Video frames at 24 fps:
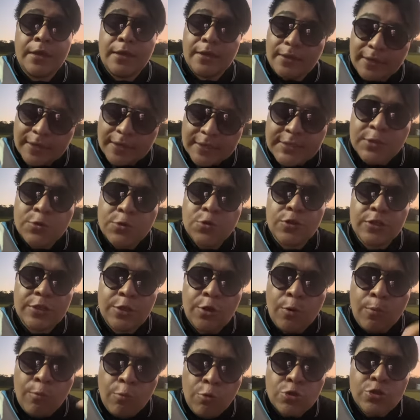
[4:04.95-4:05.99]
Y en este
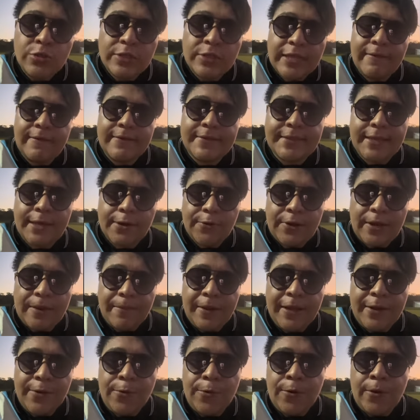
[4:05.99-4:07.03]
torneo muchos levantaron la
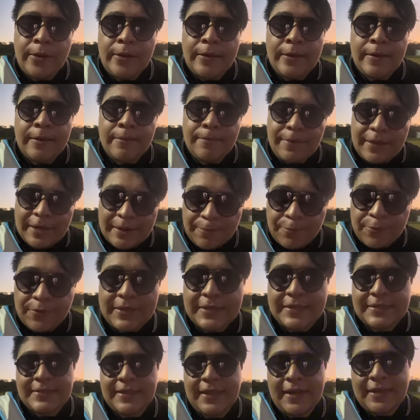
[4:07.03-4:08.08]
mano para
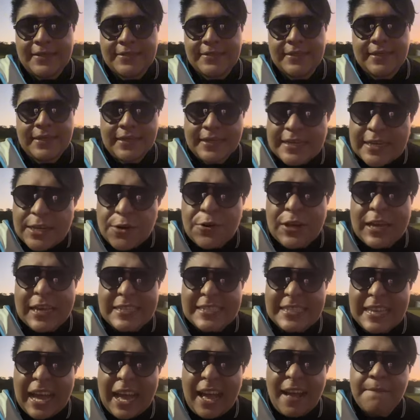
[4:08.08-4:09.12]
poder estar allí. Y creo que
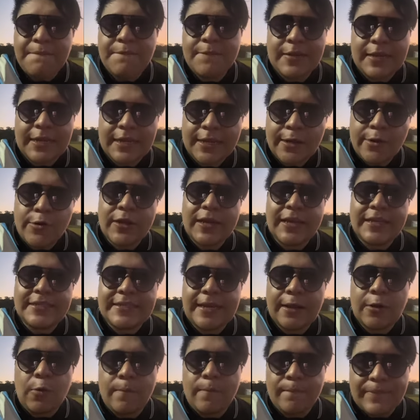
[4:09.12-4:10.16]
esa hambre, creo que
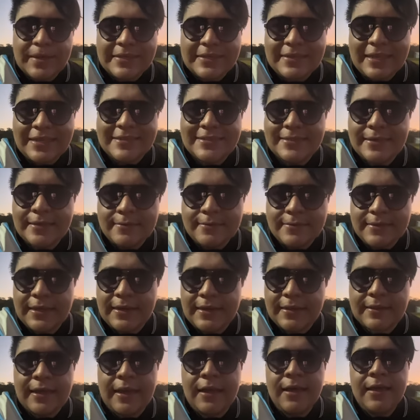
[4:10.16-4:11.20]
esa competencia
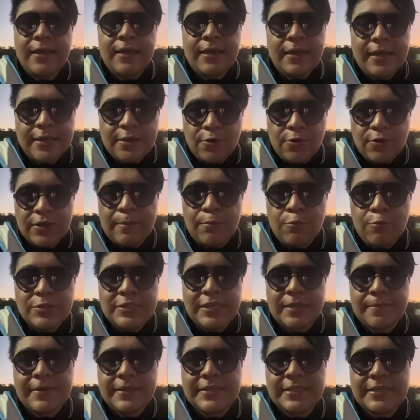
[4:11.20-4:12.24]
interna es lo que
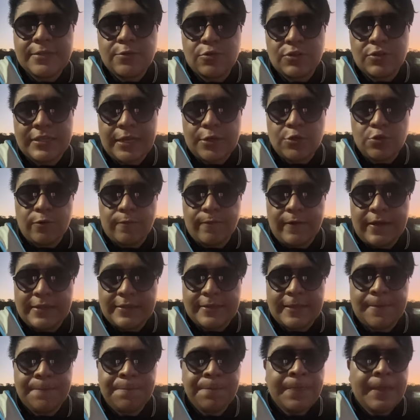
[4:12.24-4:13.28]
muchas veces nos ha hecho
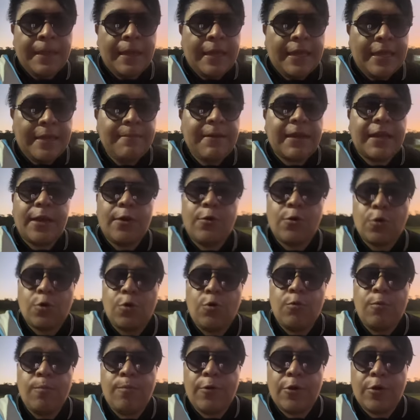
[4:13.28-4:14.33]
falta. Y me quedo
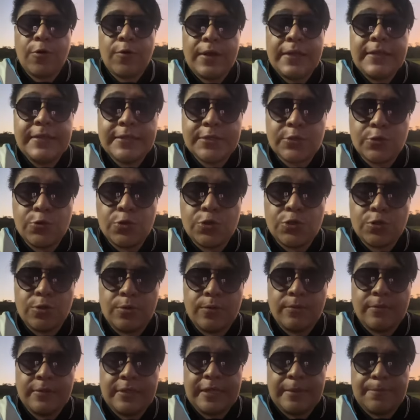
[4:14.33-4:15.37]
con un poco del discurso
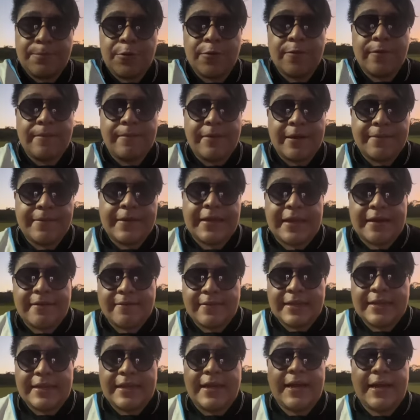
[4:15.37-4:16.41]
del profe Marvin
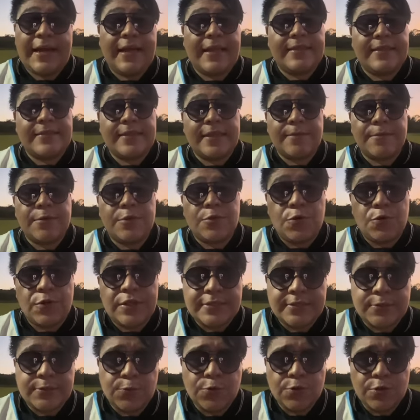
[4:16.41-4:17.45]
Cabrera al término
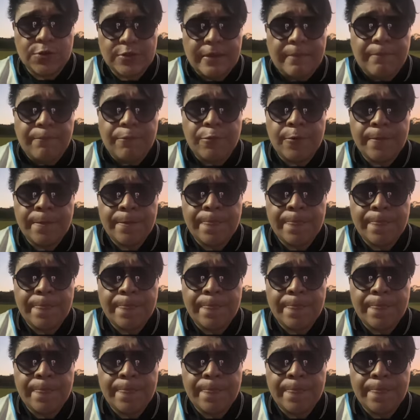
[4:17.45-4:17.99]
del segundo tiempo.